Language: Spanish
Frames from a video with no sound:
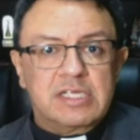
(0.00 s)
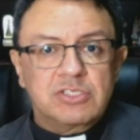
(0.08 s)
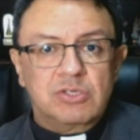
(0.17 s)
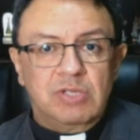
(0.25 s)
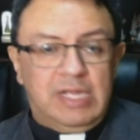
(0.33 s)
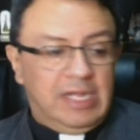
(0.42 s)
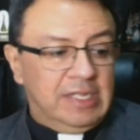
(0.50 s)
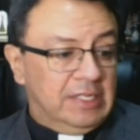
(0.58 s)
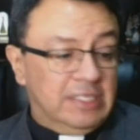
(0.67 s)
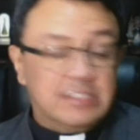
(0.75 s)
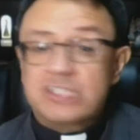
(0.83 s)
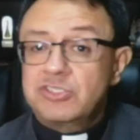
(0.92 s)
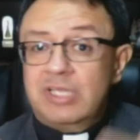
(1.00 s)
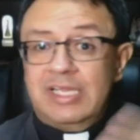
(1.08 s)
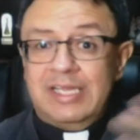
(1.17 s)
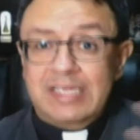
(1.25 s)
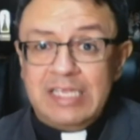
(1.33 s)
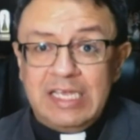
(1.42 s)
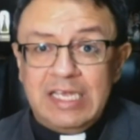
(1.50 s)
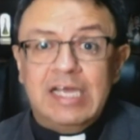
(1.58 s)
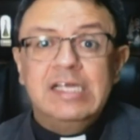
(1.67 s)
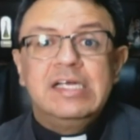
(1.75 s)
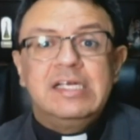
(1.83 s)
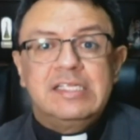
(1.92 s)
ciudad, de esta ciudadanía,
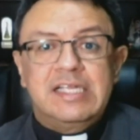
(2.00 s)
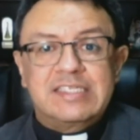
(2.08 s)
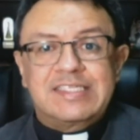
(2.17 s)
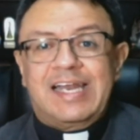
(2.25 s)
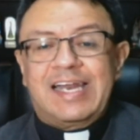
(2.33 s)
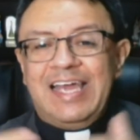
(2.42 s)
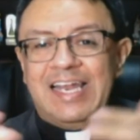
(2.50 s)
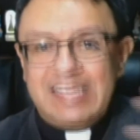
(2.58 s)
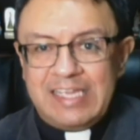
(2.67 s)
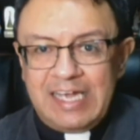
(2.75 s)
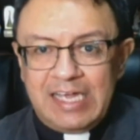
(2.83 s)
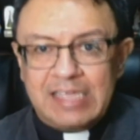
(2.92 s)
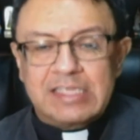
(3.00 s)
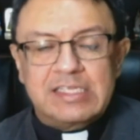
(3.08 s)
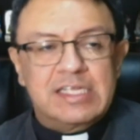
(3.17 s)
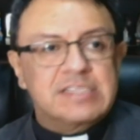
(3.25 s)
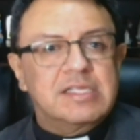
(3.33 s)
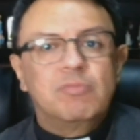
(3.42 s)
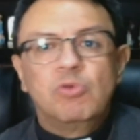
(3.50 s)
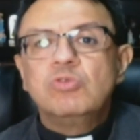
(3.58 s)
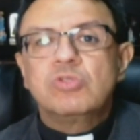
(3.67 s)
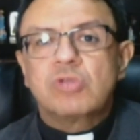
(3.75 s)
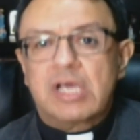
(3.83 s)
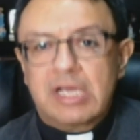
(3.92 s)
de esta realidad, de este
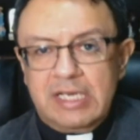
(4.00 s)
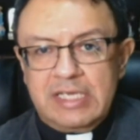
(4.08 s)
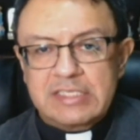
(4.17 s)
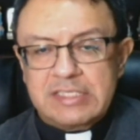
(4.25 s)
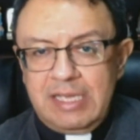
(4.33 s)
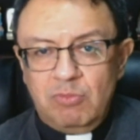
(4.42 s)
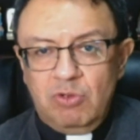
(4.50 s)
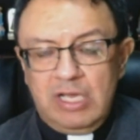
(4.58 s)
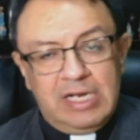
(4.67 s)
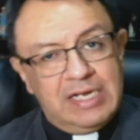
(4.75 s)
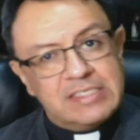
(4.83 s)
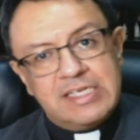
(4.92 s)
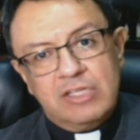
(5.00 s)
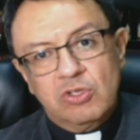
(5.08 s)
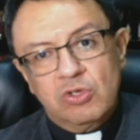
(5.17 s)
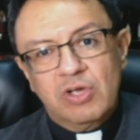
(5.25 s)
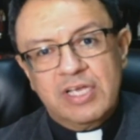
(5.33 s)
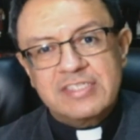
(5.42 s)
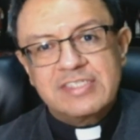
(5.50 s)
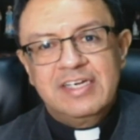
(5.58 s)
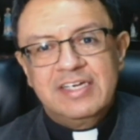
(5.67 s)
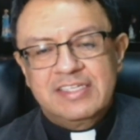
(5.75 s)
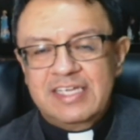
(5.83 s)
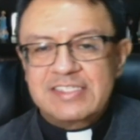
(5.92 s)
mundo en el que estamos. La iglesia no es
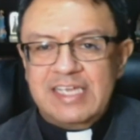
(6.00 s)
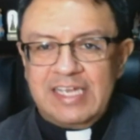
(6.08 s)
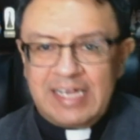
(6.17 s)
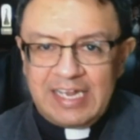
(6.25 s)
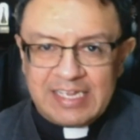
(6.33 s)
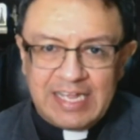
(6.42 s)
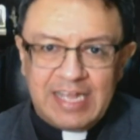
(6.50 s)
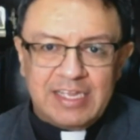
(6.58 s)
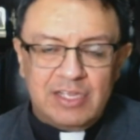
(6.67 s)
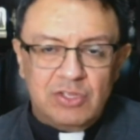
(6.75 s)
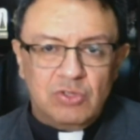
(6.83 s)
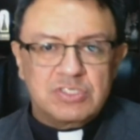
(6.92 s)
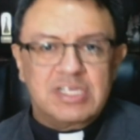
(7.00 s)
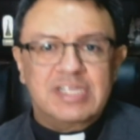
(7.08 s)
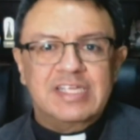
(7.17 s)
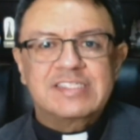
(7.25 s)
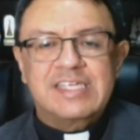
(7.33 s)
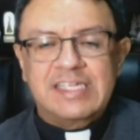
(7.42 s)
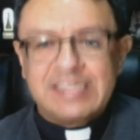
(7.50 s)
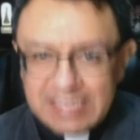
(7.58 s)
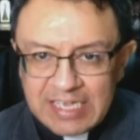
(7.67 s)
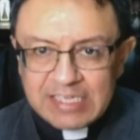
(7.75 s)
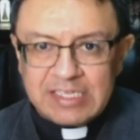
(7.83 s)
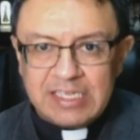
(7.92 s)
desencarnada, no se
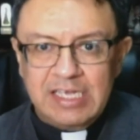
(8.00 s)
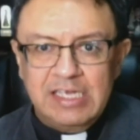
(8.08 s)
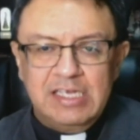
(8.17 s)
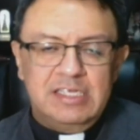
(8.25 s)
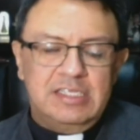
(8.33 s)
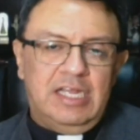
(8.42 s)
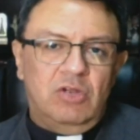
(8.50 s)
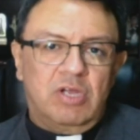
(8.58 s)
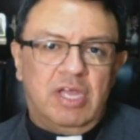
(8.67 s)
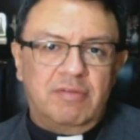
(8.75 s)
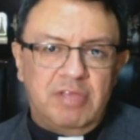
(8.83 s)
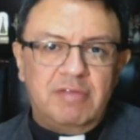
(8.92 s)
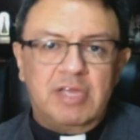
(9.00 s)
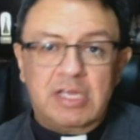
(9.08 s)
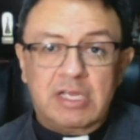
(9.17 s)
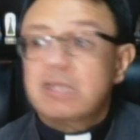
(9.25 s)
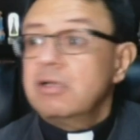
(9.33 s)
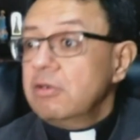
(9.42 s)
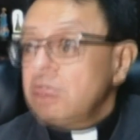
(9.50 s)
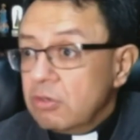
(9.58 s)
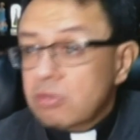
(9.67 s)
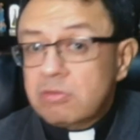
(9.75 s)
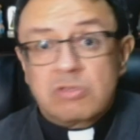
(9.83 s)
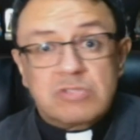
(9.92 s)
desentiende de lo que viven,
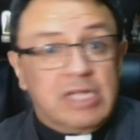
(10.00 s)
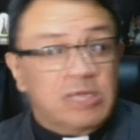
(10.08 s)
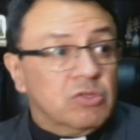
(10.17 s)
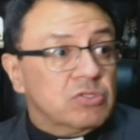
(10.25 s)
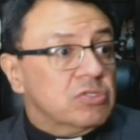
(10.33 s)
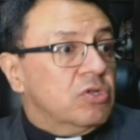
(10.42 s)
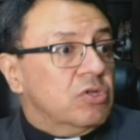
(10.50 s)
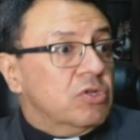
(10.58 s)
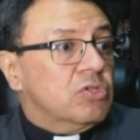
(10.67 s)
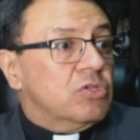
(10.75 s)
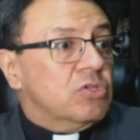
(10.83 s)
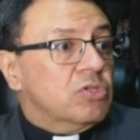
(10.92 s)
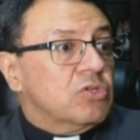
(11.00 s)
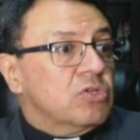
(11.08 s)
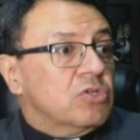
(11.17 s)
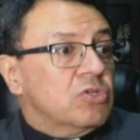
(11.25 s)
no, o sea, no, no, no